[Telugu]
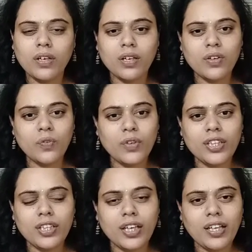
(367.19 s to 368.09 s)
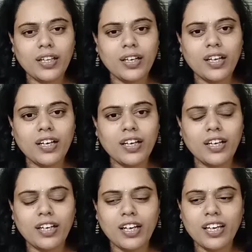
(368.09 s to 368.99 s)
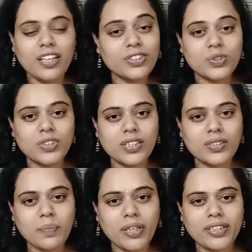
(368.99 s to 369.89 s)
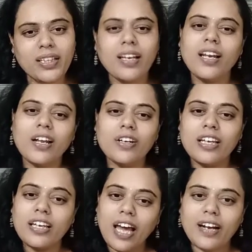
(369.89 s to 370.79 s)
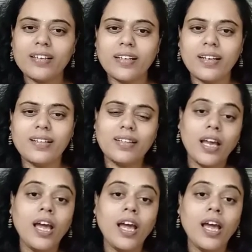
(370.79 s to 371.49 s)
నువ్వు వింతే ఇలాగే ఇలాగే ఇష్యూ చేస్తావు ప్రతిదాని ఇలా నీ క్యారెక్టర్ అంతే